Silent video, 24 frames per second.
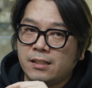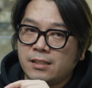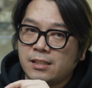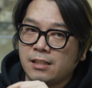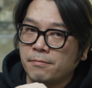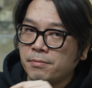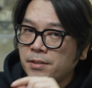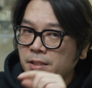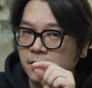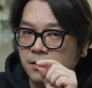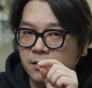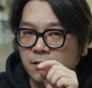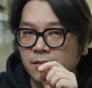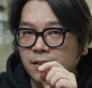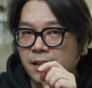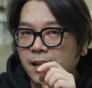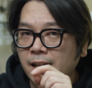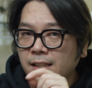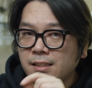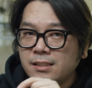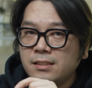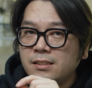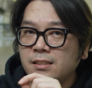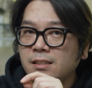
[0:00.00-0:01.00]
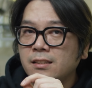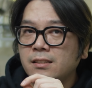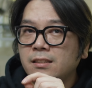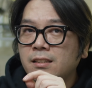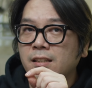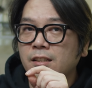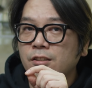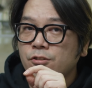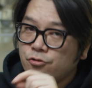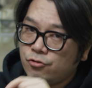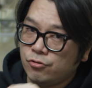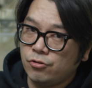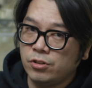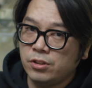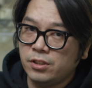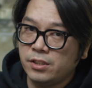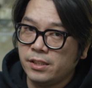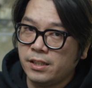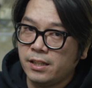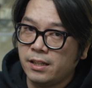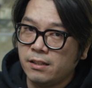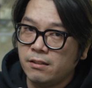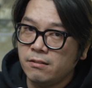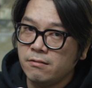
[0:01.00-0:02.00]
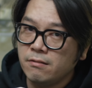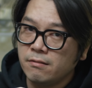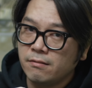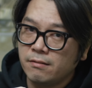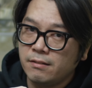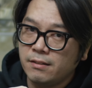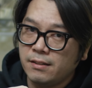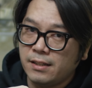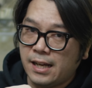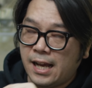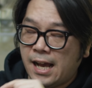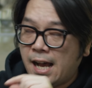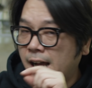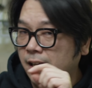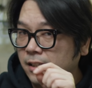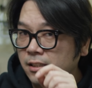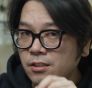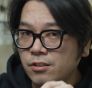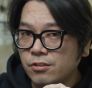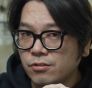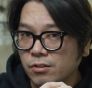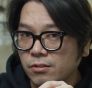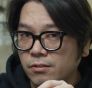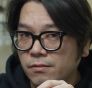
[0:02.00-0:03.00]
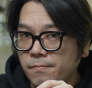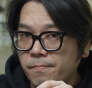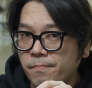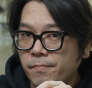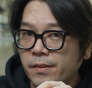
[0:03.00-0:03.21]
잡식성 까치한테 죽었을까요? 아니죠.